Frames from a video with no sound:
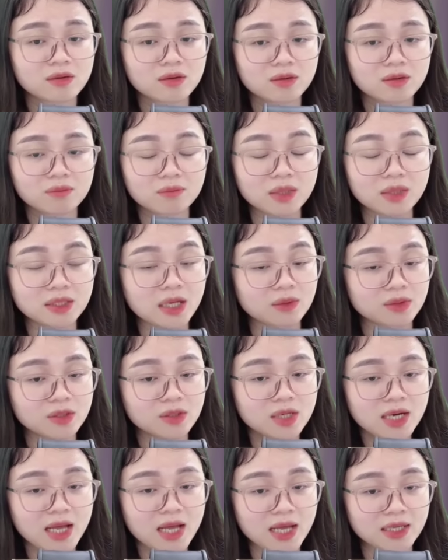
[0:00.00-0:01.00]
Bà Thảo nhớ
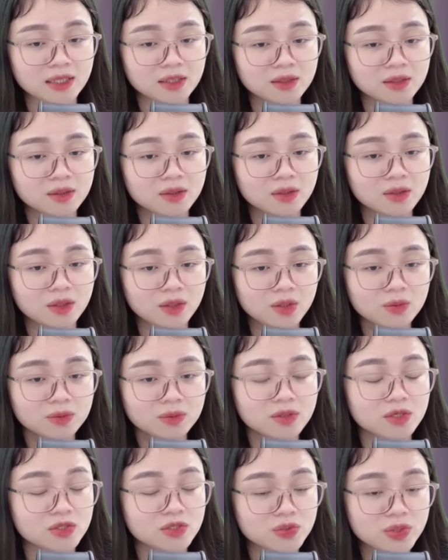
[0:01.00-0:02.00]
lại Lúc
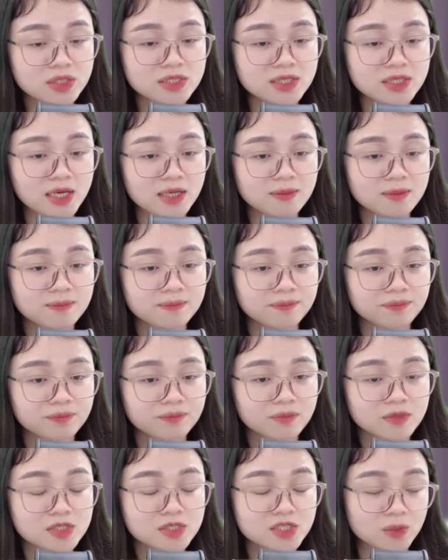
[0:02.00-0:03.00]
tưởng suýt chết
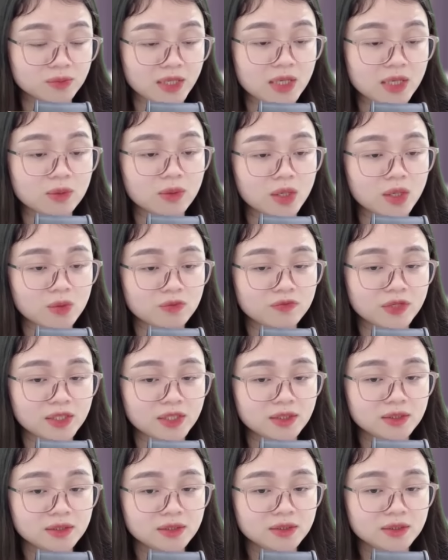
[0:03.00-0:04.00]
Trong tay của ông Vĩnh
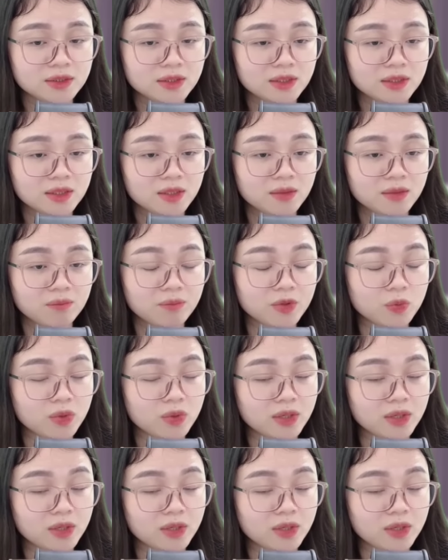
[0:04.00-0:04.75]
Minh Quân đã